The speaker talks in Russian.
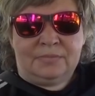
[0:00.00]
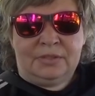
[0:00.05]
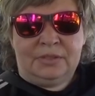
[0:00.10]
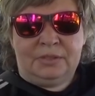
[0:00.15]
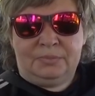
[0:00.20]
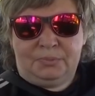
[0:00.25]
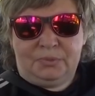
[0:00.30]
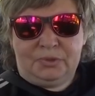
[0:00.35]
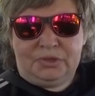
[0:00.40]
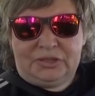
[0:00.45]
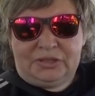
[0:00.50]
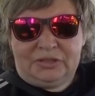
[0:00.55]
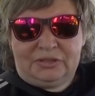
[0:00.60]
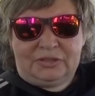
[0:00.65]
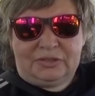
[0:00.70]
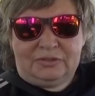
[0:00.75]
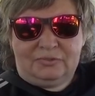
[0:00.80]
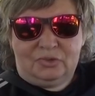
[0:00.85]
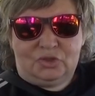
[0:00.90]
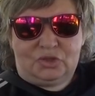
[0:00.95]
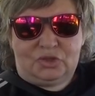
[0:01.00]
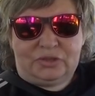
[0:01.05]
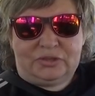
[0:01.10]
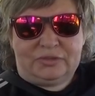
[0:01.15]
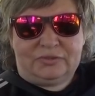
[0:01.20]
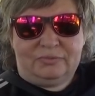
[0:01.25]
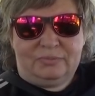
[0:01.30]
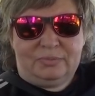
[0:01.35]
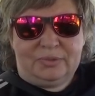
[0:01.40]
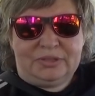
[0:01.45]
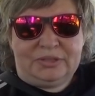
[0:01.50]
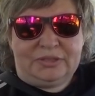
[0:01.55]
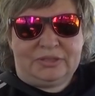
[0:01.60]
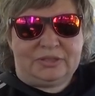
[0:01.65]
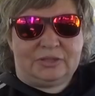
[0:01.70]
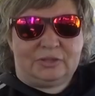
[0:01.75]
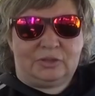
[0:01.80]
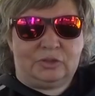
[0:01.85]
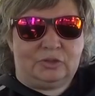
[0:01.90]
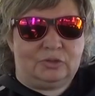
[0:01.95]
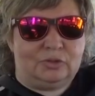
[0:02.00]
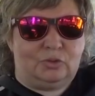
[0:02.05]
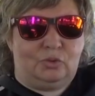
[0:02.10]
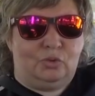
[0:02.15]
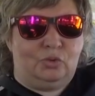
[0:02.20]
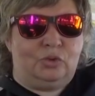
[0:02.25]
Не просто от того, что освободить от,